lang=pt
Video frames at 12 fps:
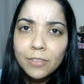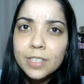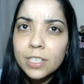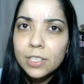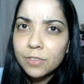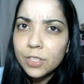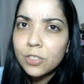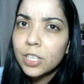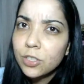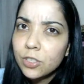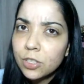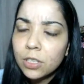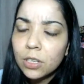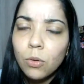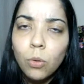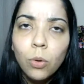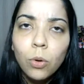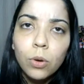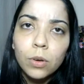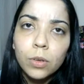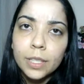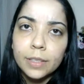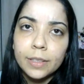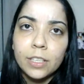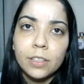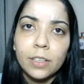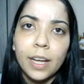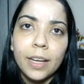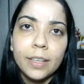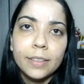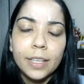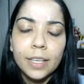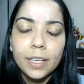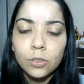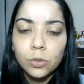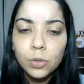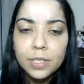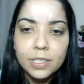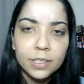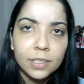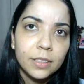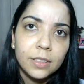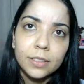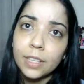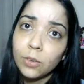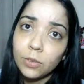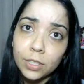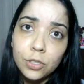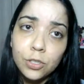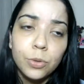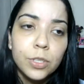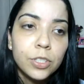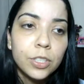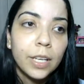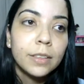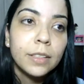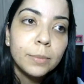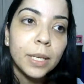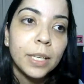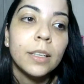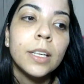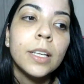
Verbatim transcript: vocês vê direitinho a cor que tem lá, tem a 2 Ana, tem outras cores lá também